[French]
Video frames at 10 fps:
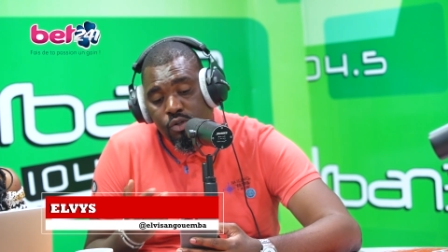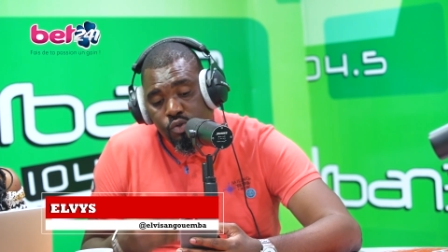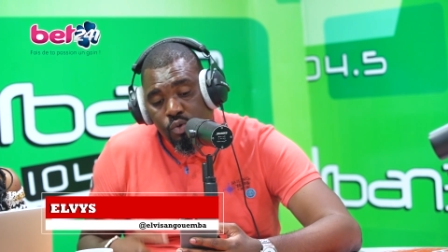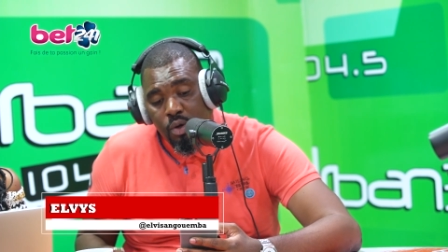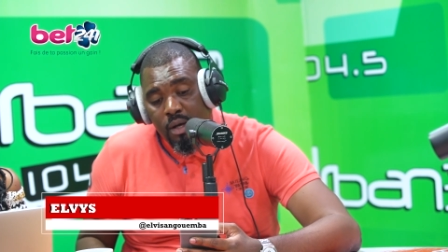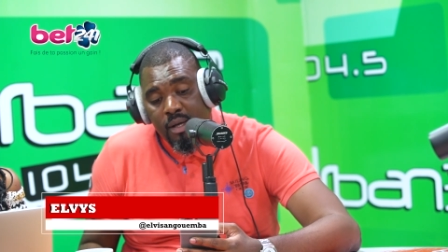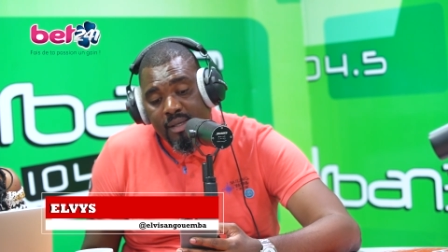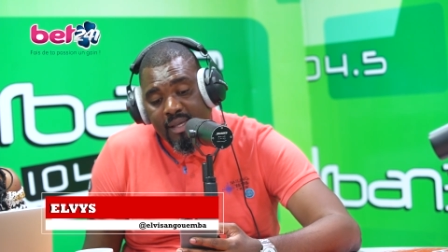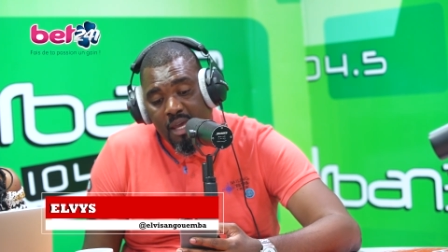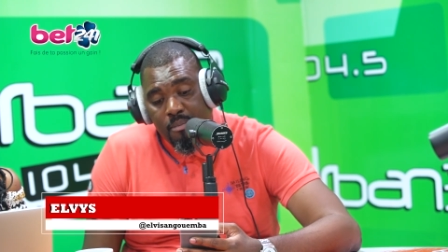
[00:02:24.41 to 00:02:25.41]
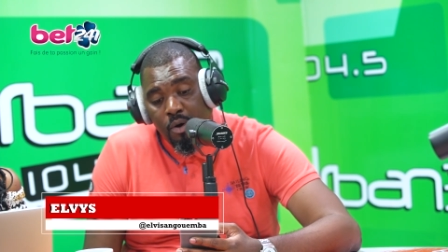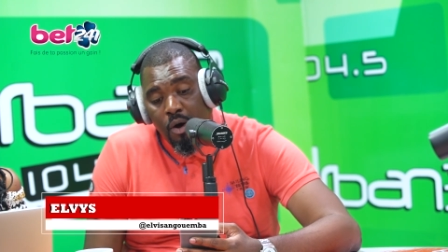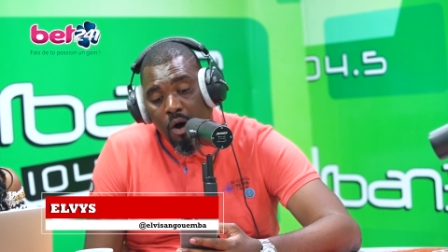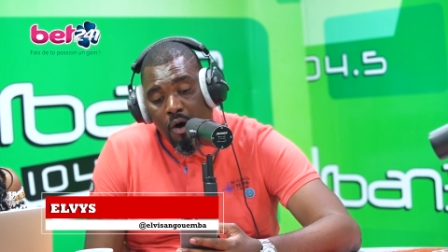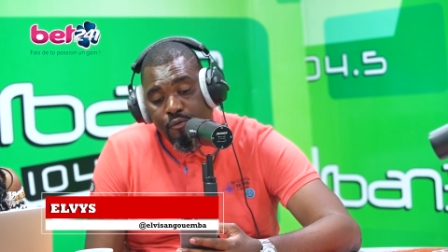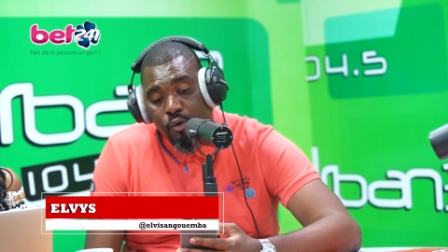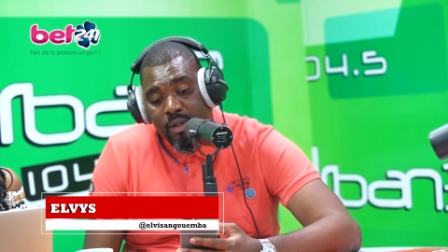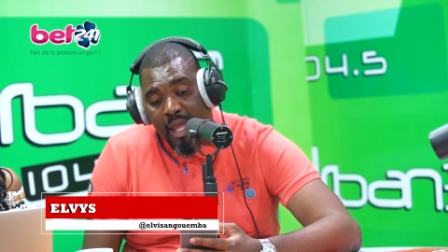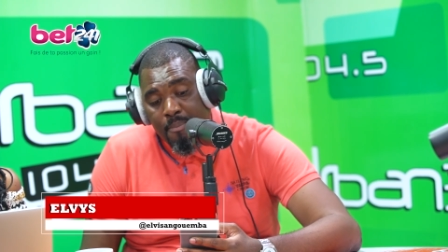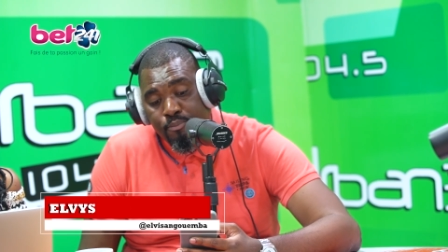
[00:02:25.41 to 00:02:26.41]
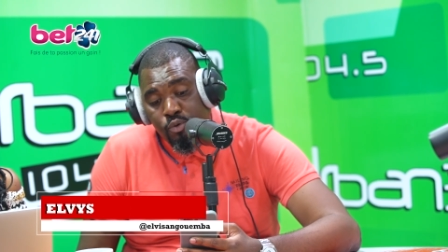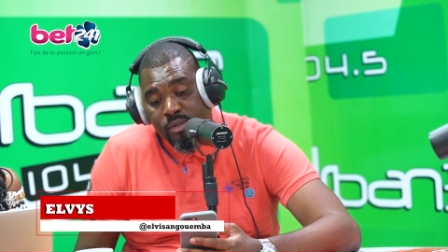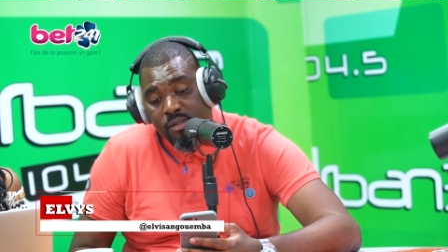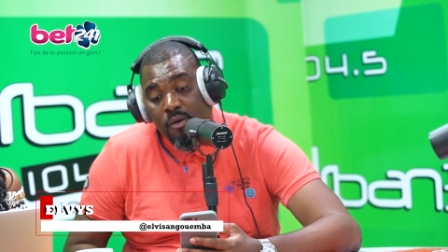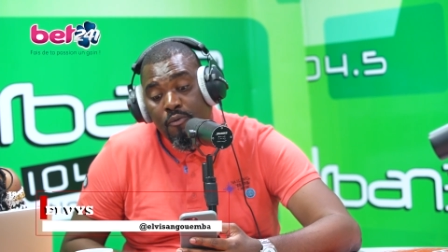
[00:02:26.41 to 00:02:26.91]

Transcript: sur euh, Game of Olympus.